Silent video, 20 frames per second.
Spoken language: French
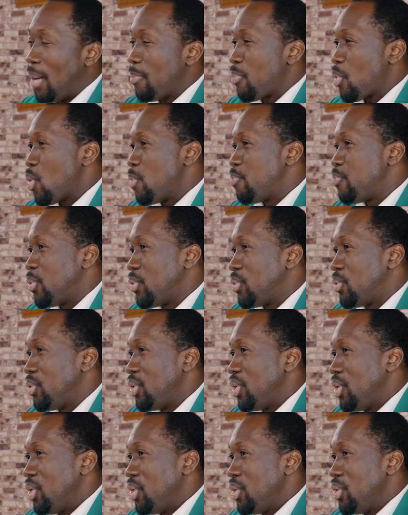à propos
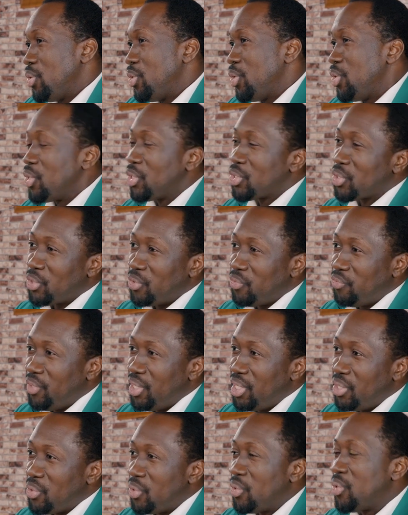de notre
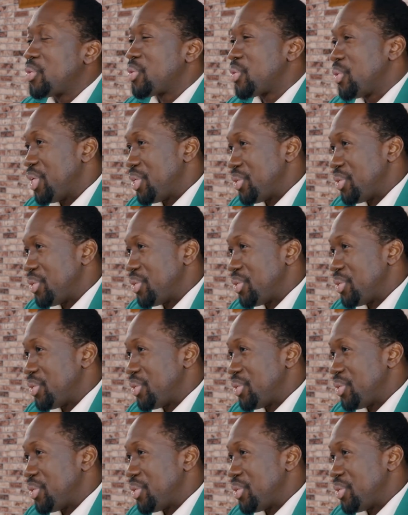vie, de notre